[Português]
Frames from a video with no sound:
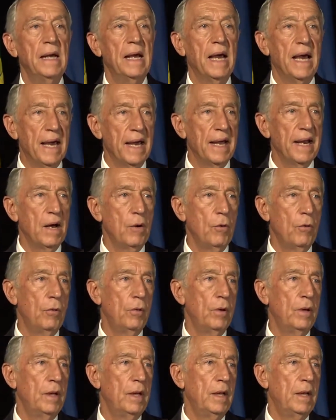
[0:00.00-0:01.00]
Eram,
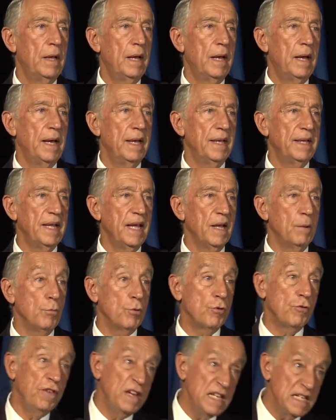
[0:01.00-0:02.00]
em
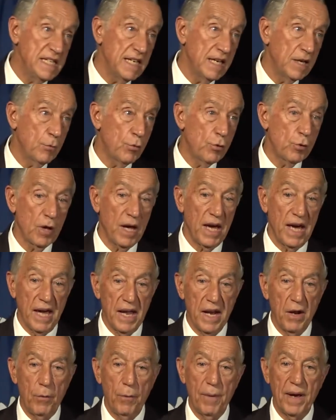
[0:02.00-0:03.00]
termos físicos,
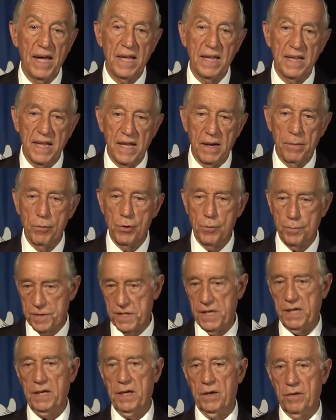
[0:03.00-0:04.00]
eram em termos
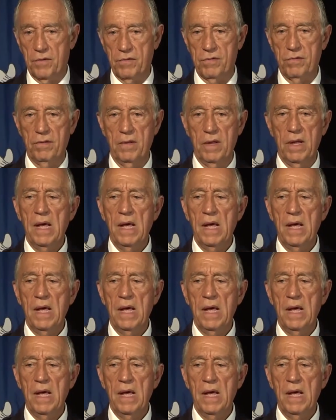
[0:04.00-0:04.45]
psíquicos.